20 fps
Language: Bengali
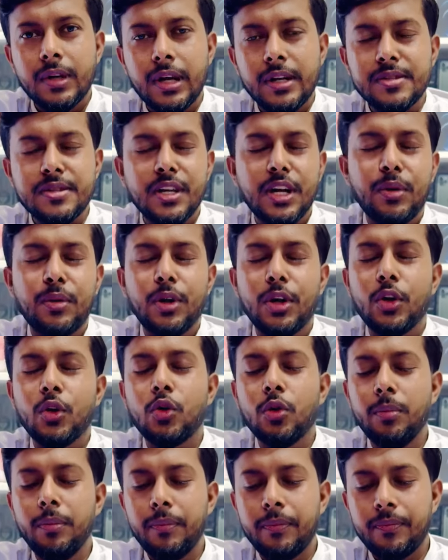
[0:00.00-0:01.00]
আসসালামু
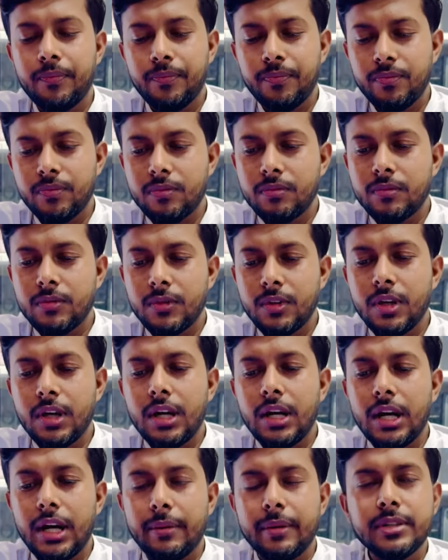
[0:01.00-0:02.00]
আলাইকুম
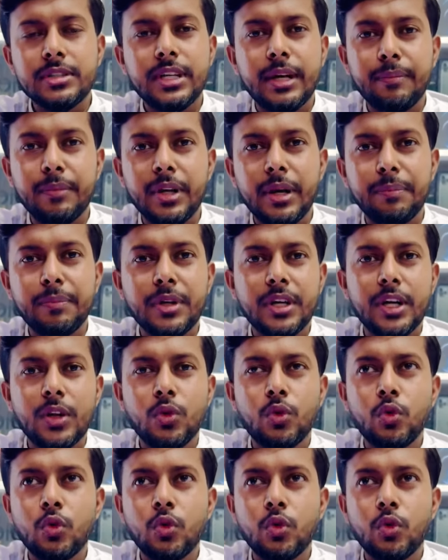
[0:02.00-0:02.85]
আমার সামনে আপনারা